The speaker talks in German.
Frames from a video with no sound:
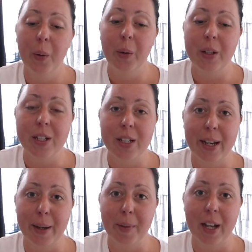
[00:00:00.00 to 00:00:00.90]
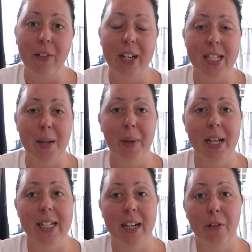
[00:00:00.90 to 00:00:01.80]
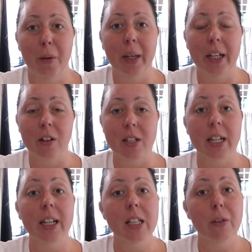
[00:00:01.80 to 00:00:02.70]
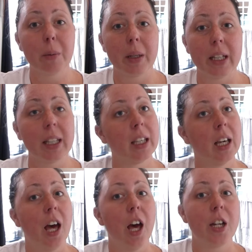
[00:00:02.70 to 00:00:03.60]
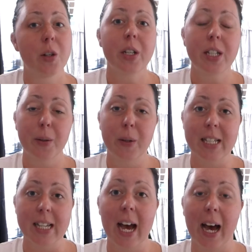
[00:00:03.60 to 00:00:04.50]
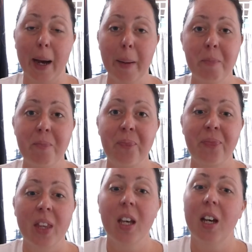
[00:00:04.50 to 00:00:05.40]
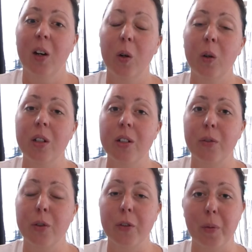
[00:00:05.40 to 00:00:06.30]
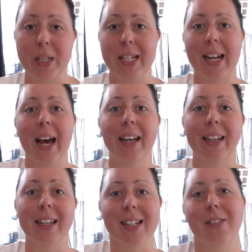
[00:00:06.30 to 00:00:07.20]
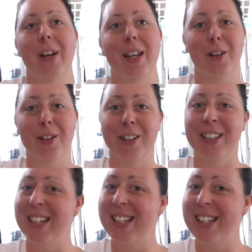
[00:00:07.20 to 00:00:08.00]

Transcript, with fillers: Und ähm, da werde ich dann ein paar Tage verbringen. Und dann geht es für mich durch die USA. Und wo es für mich danach hingeht, das werde ich euch noch nicht